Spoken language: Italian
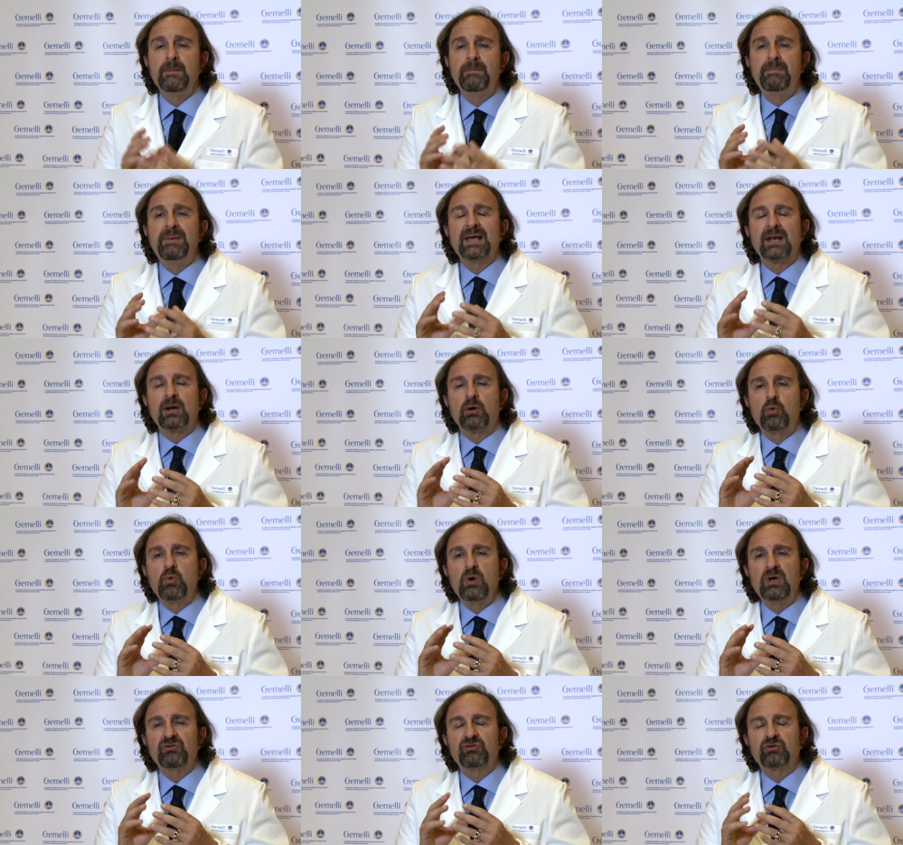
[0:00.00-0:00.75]
per
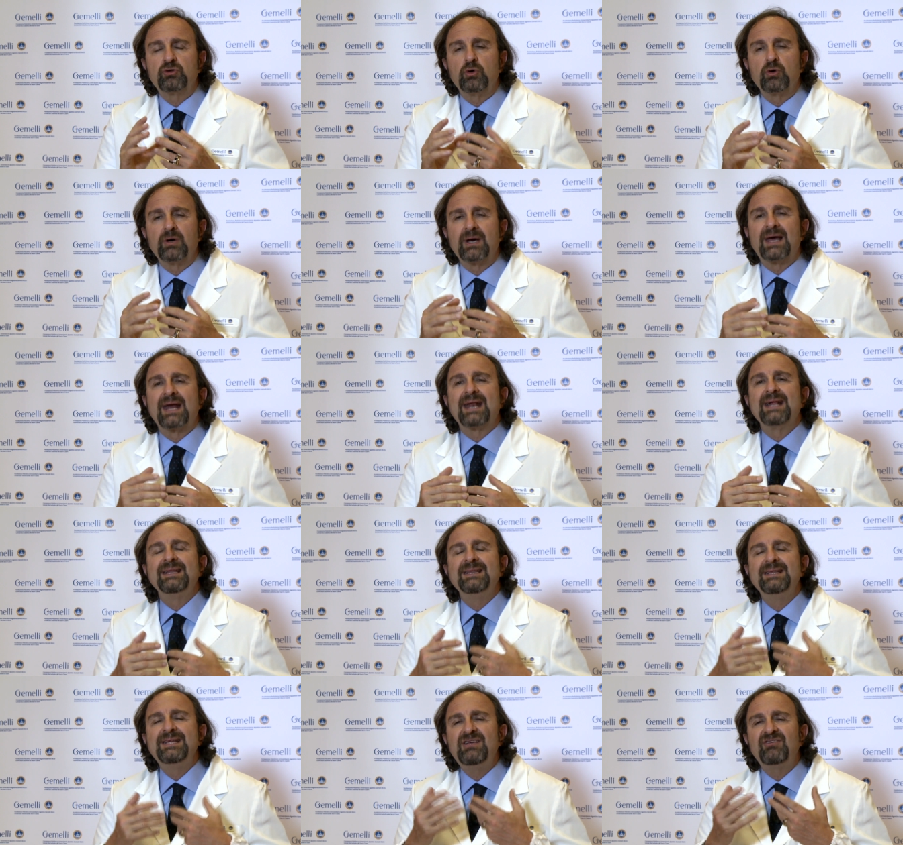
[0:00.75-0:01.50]
questa
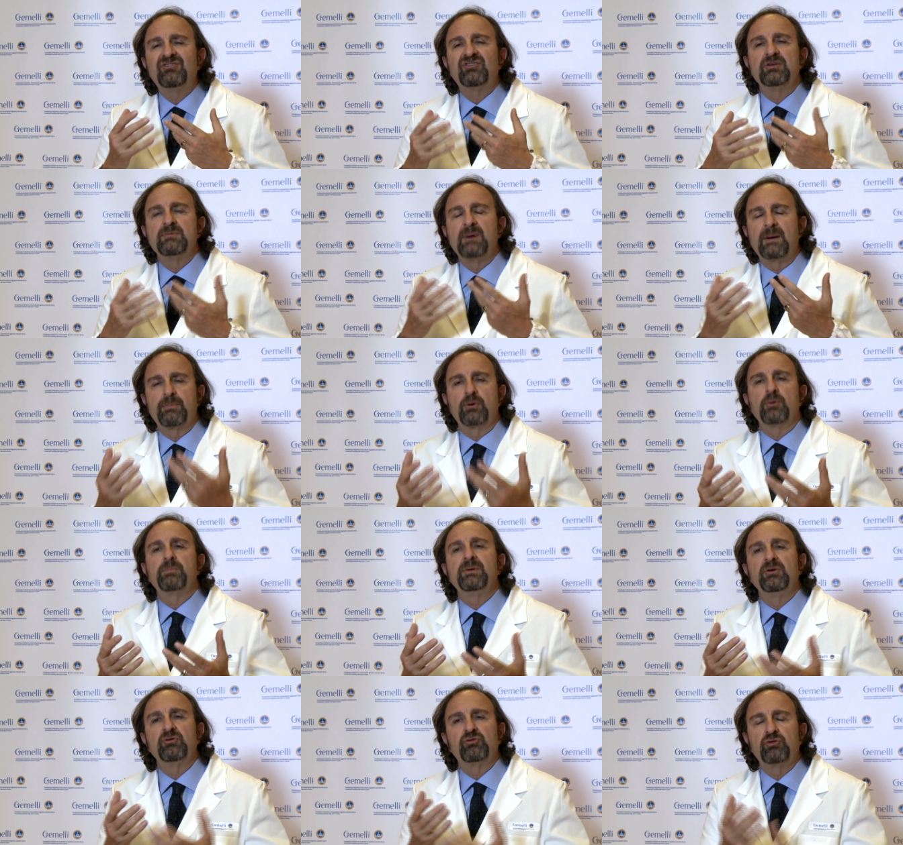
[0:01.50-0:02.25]
grandissima
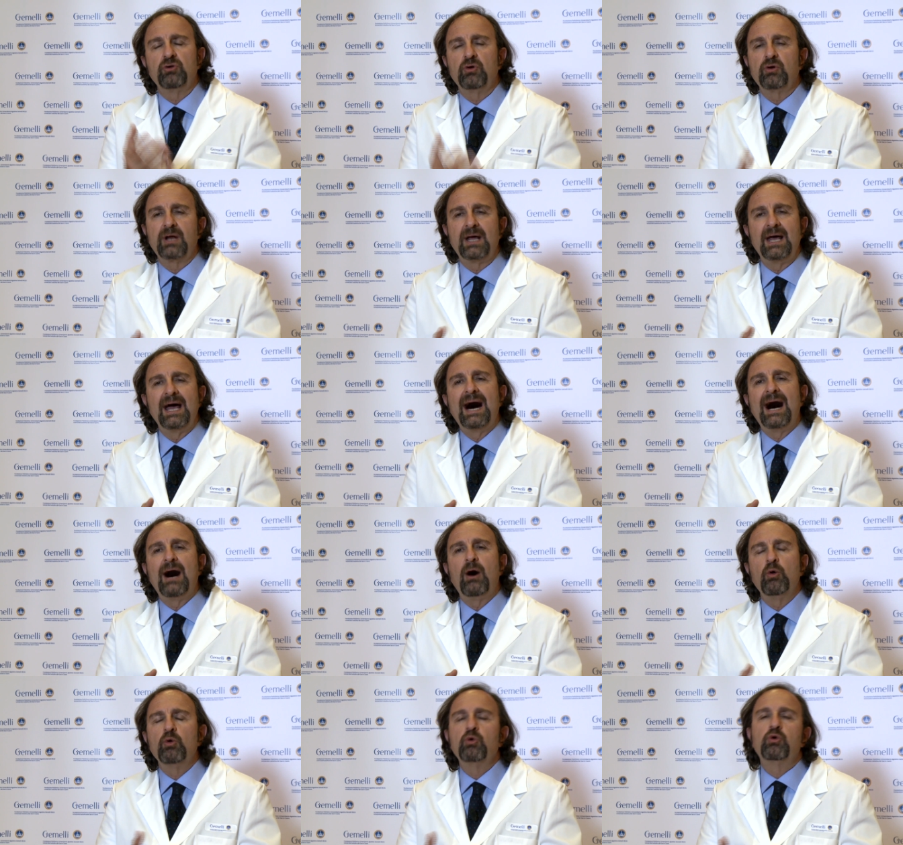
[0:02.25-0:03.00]
propensione
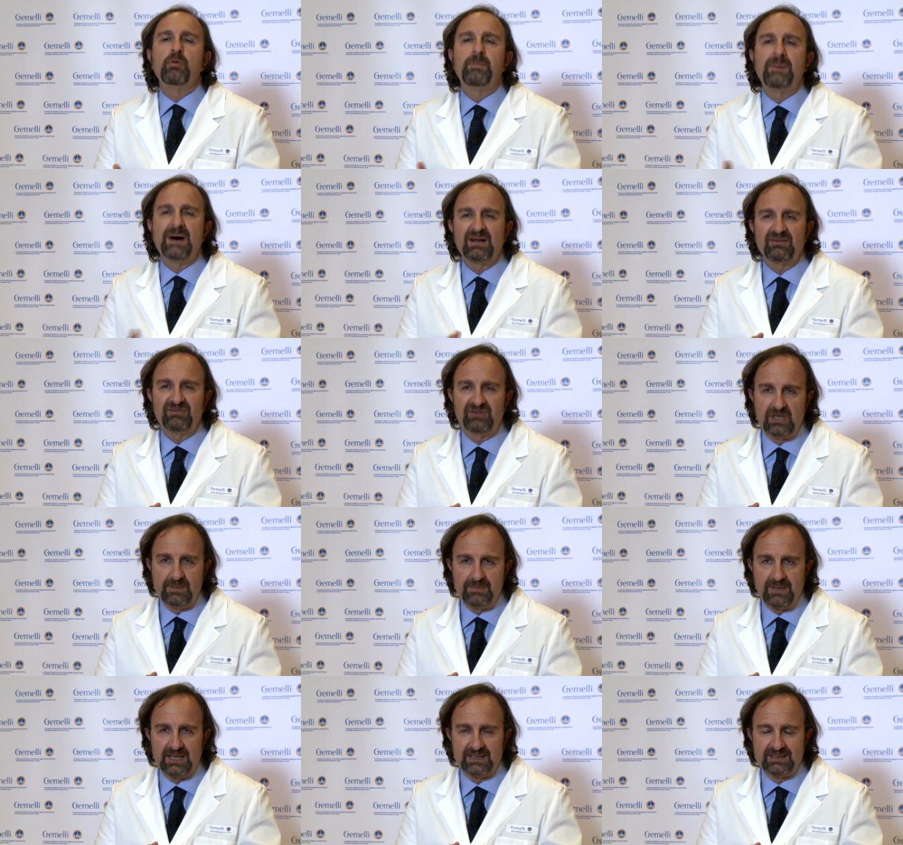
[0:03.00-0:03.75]
a occuparsi
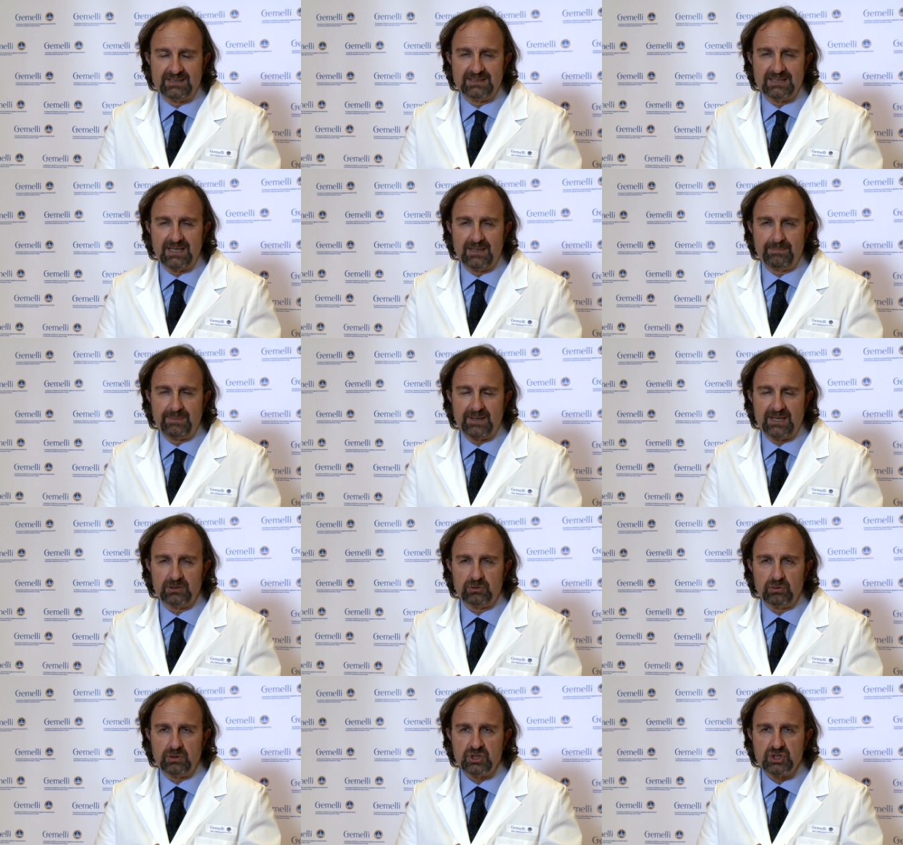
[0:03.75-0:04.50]
di malattie
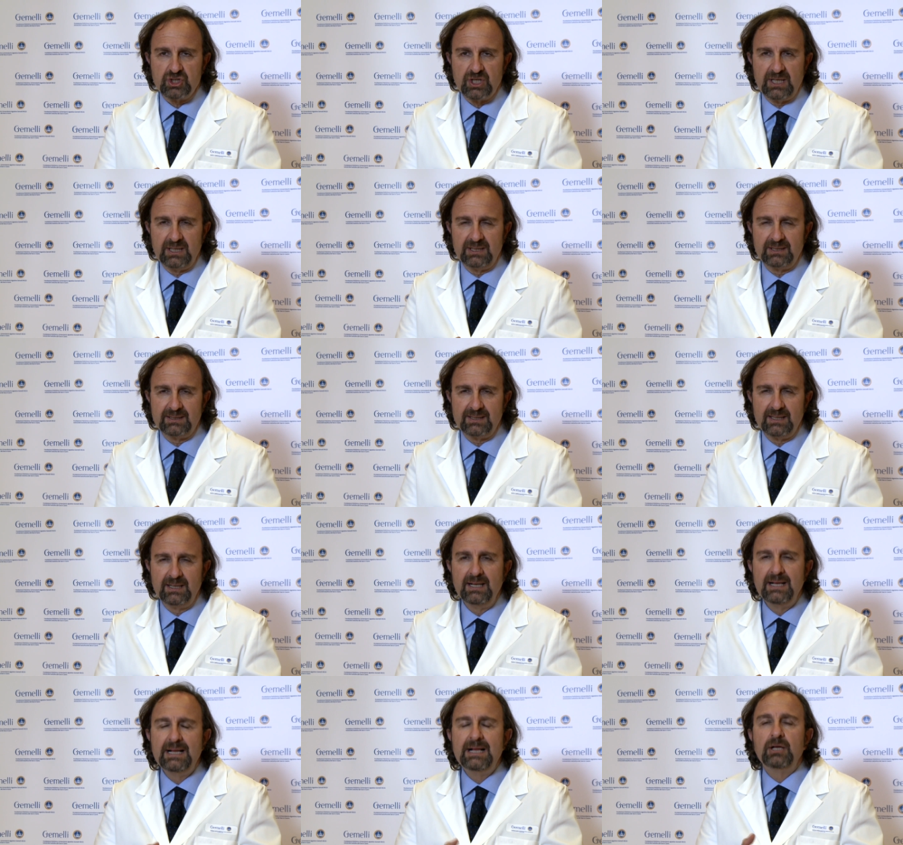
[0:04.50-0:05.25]
dell'apparato digerente.
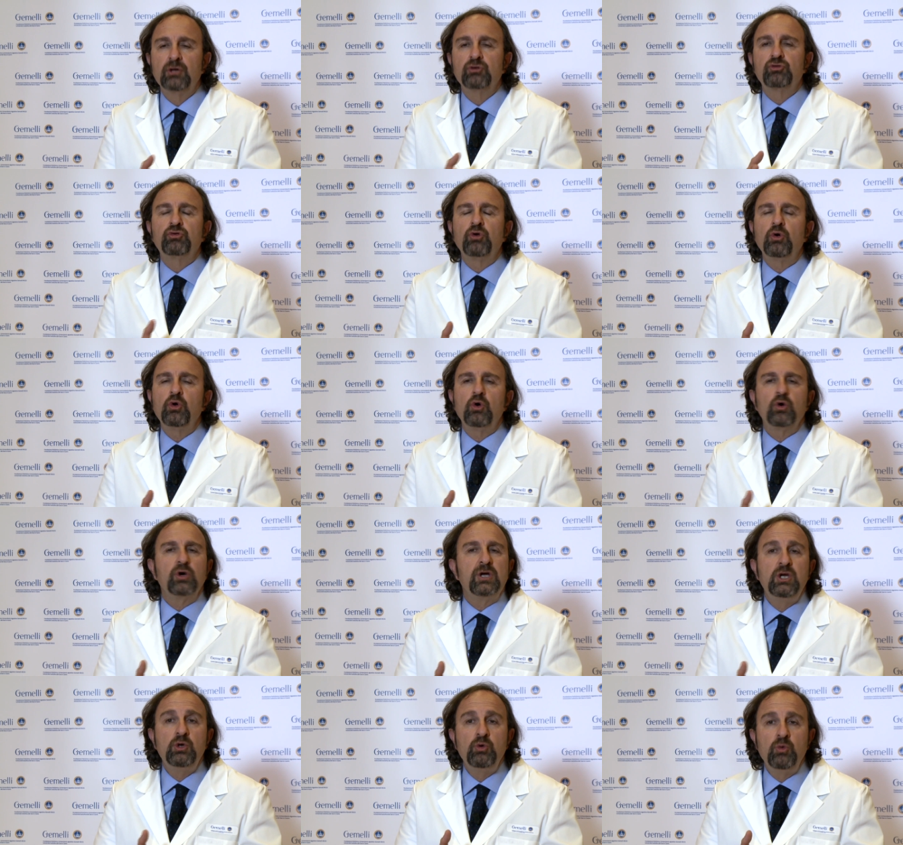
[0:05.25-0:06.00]

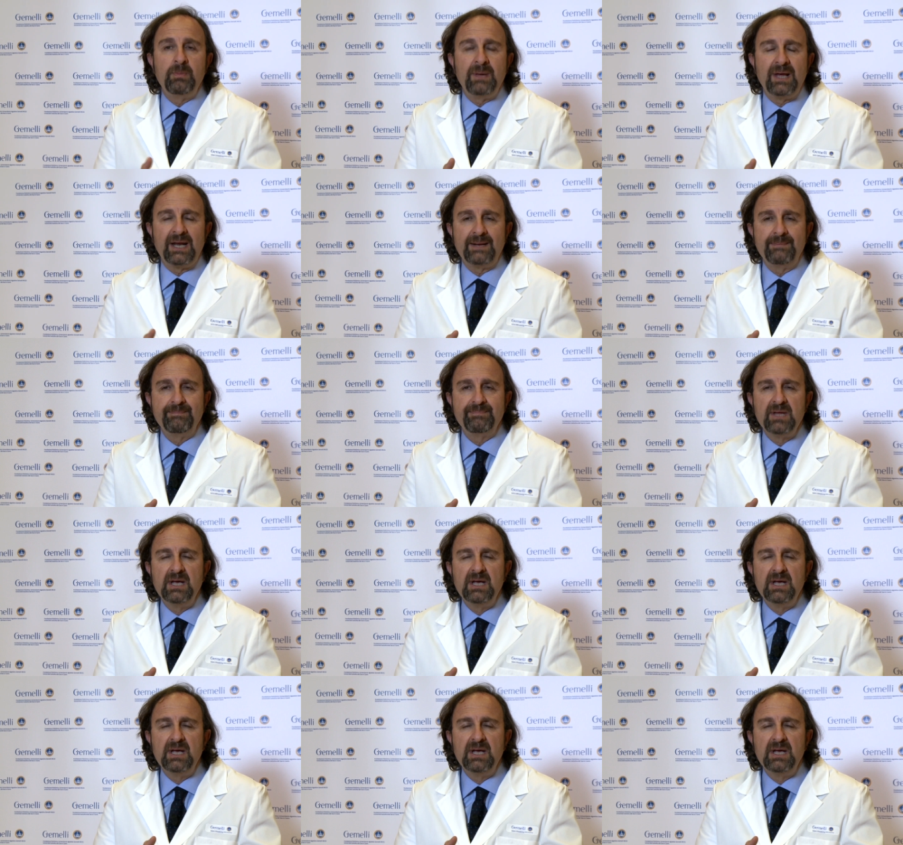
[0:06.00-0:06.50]
Solo i numeri.